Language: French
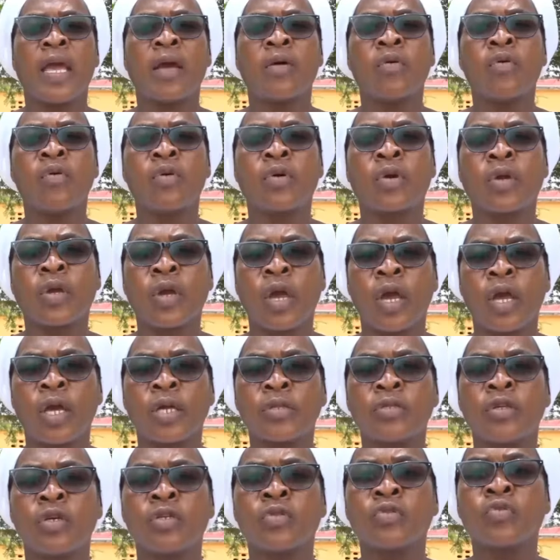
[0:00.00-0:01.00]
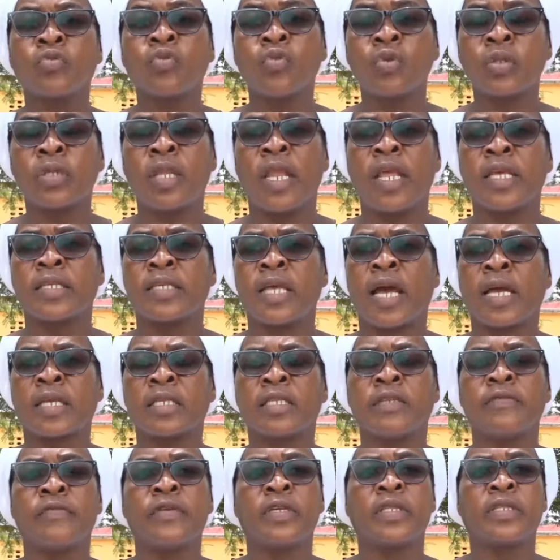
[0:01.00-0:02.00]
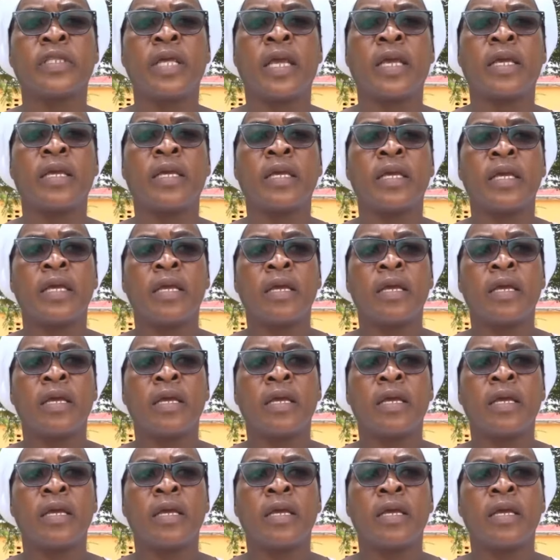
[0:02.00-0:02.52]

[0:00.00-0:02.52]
est au cœur de toutes les activités